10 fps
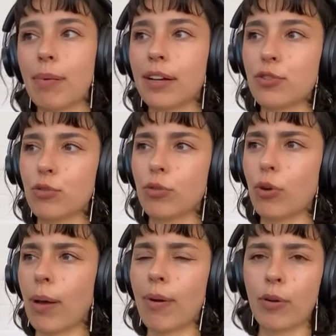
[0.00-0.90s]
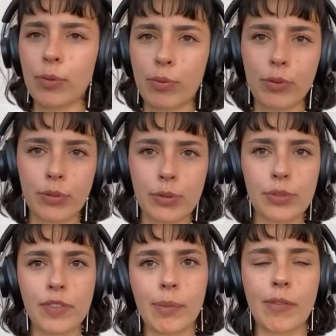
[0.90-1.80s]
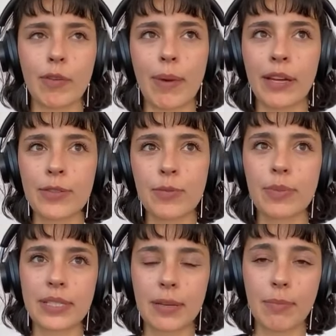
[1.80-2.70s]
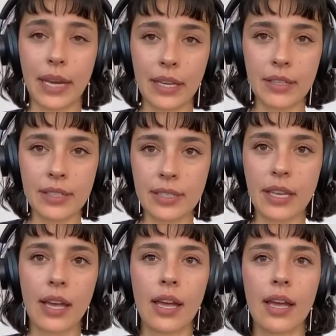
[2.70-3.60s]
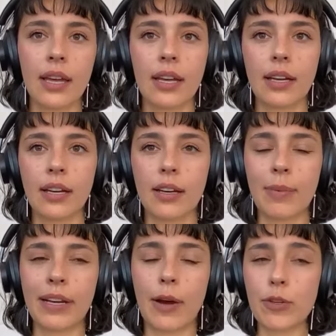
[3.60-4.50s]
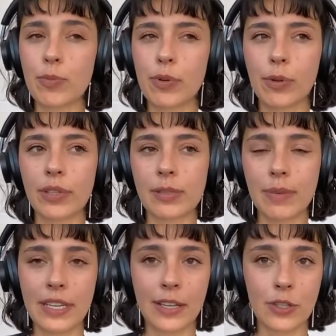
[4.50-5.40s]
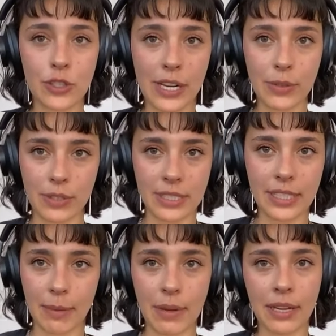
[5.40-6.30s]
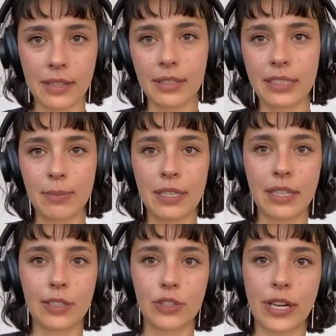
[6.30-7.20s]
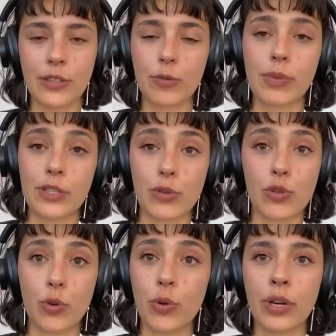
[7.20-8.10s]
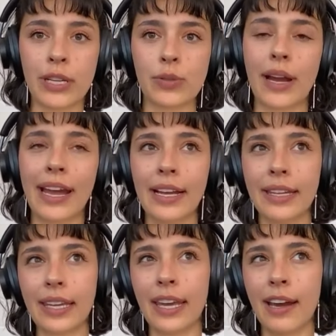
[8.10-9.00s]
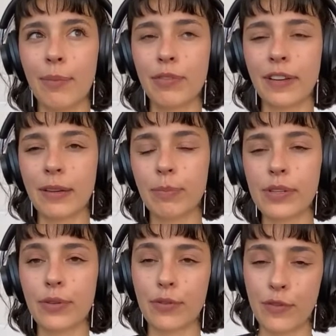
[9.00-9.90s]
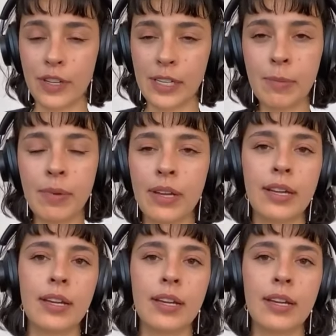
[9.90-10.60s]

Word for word: Werbeagentur, aber auch eine Produktionsfirma. Wir machen so ein bisschen beides. Äh, meine Ausbildung ist Mediengestaltung und ich gerade mache ist Mediengestaltung, Bild und Ton. Also eigentlich eher Bewegtbild und Film.